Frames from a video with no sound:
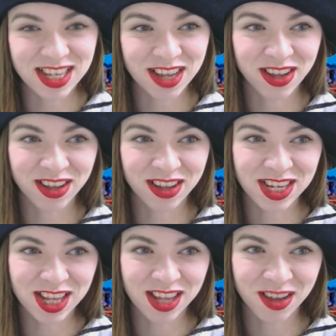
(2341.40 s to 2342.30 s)
で
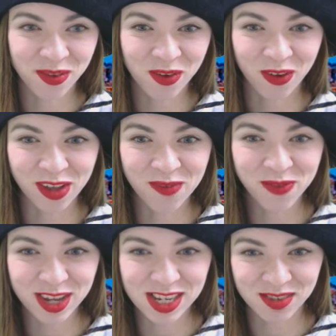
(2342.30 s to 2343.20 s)
してても1
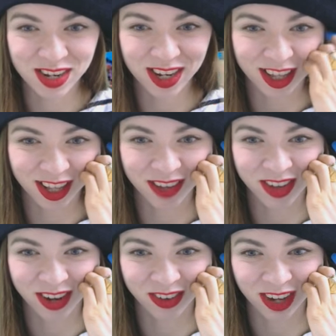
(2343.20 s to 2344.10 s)
分足見なきゃダメ
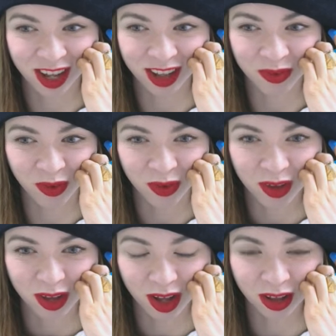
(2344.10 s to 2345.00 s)
なのにあでも
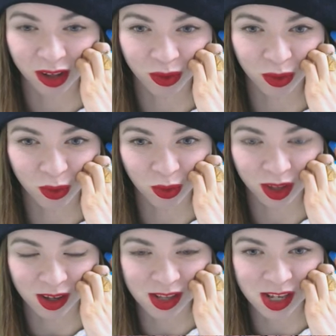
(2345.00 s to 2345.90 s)
あなるほどこん
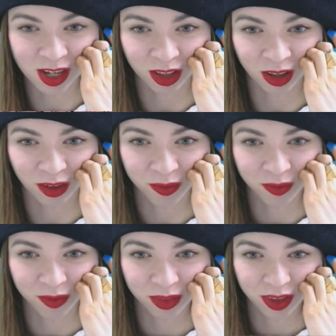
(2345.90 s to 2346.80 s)
な感じなんだ
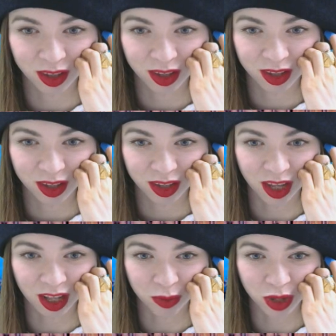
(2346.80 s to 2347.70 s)
い
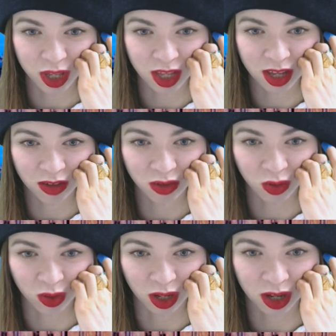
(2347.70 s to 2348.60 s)
やでもひげがちょっ
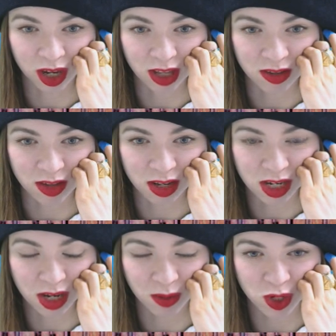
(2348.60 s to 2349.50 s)
と長いですね
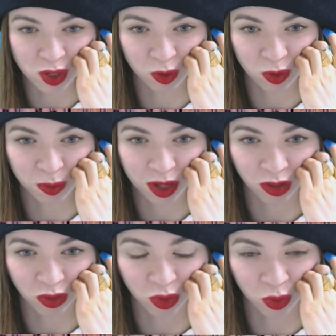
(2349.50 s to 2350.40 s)
しかも地高スパン
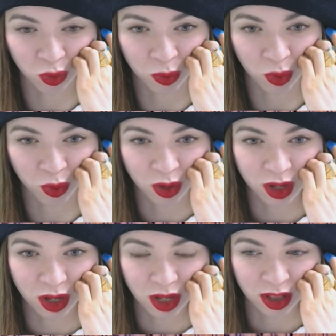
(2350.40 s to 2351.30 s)
がちょうど雲
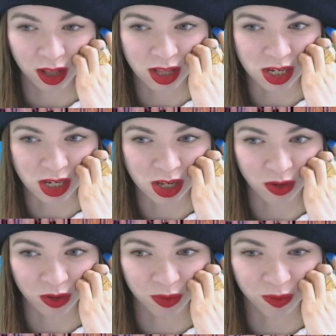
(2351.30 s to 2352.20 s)
タッチして
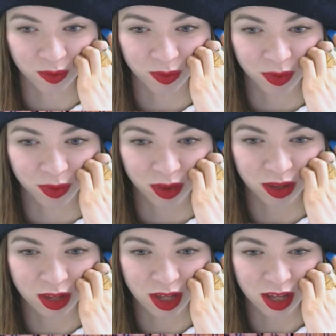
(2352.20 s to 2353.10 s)
る
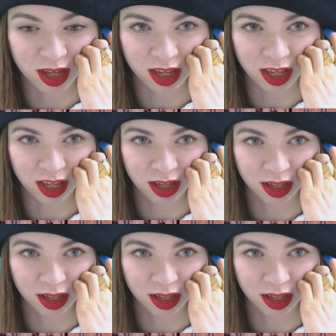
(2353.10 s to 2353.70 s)
へえー、